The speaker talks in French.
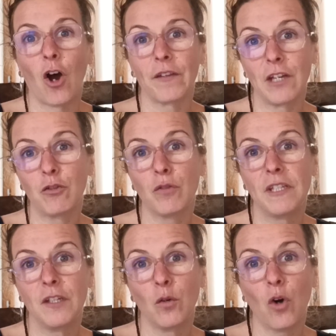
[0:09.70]
dans cette
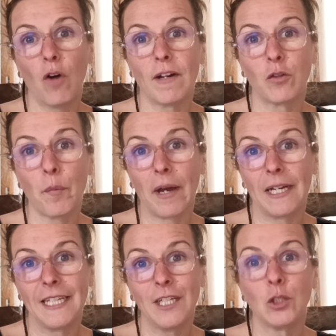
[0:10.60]
vidéo, on va te
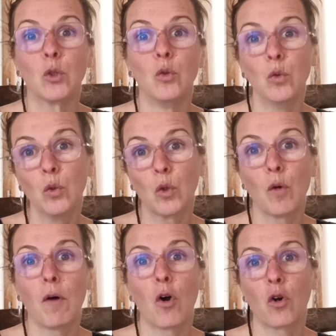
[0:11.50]
parler de nous,
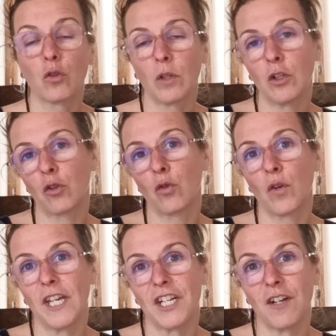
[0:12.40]
comment on conçoit notre
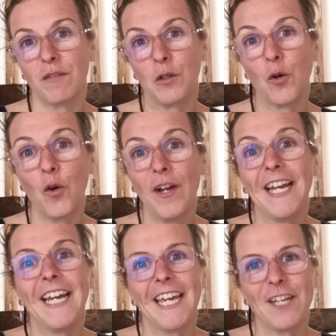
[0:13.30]
voyage à vélo
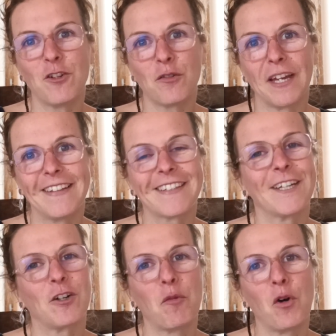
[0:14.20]
et de fait,
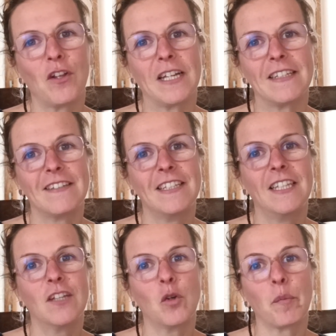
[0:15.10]
comment on a
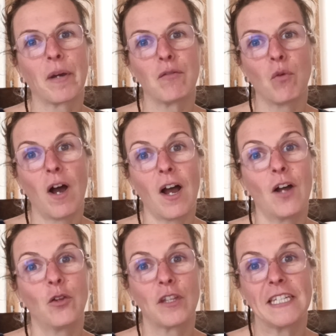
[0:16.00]
décidé de
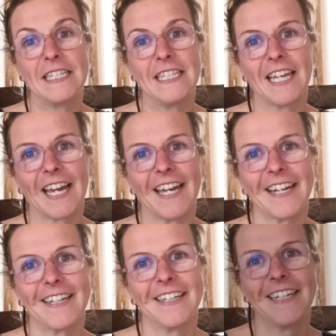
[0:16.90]
prévoir notre itinéraire.